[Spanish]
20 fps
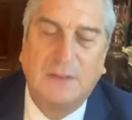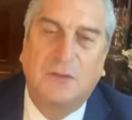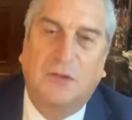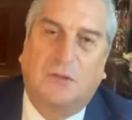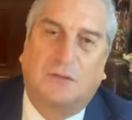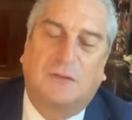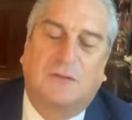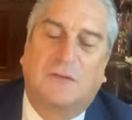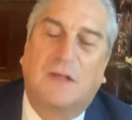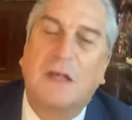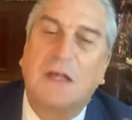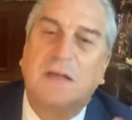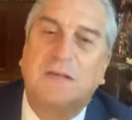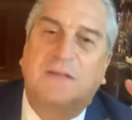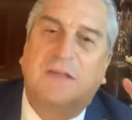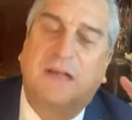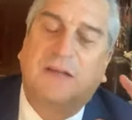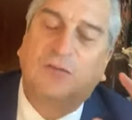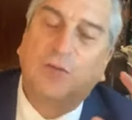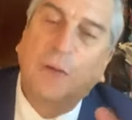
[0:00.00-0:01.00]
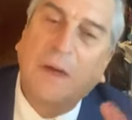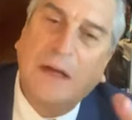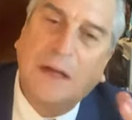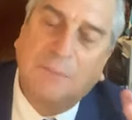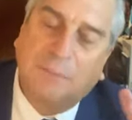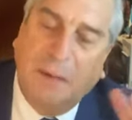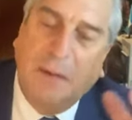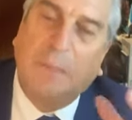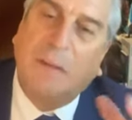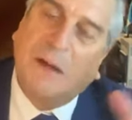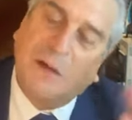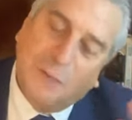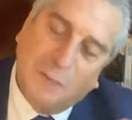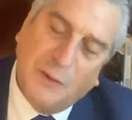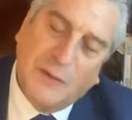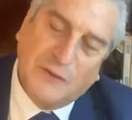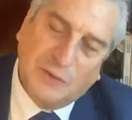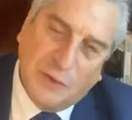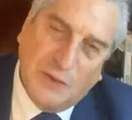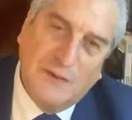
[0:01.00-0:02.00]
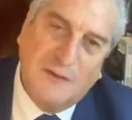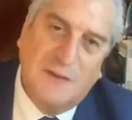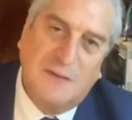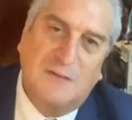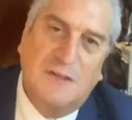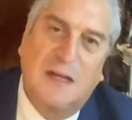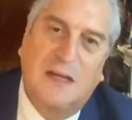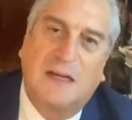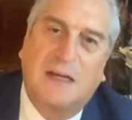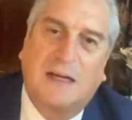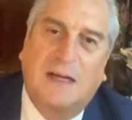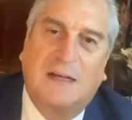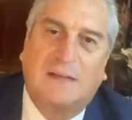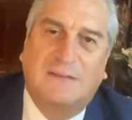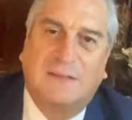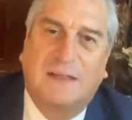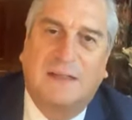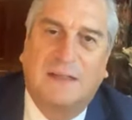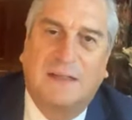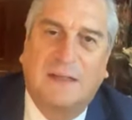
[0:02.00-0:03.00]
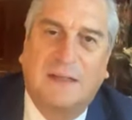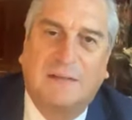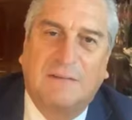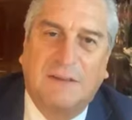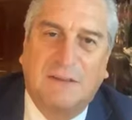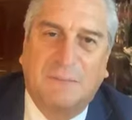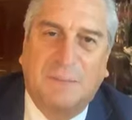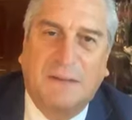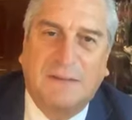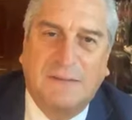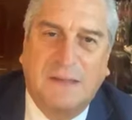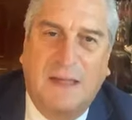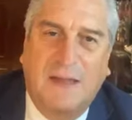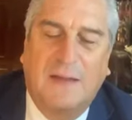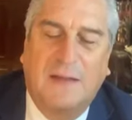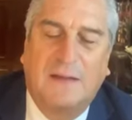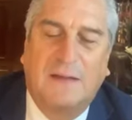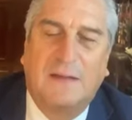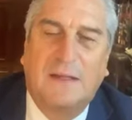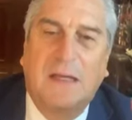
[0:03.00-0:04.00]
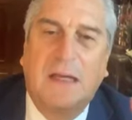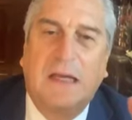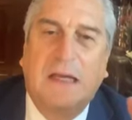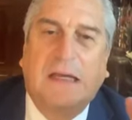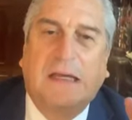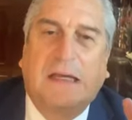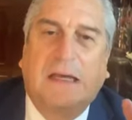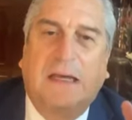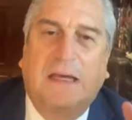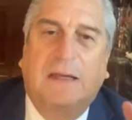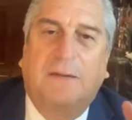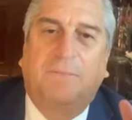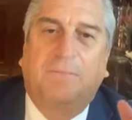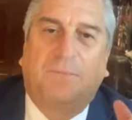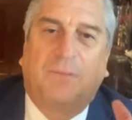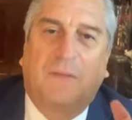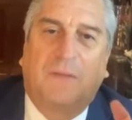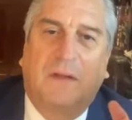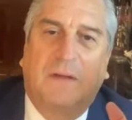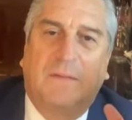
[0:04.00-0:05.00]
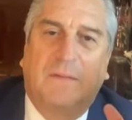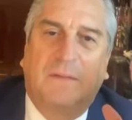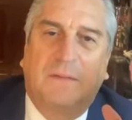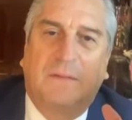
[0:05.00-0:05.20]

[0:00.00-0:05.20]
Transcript: Entonces, si es un primero por eso les decía en la clase de la vez pasada que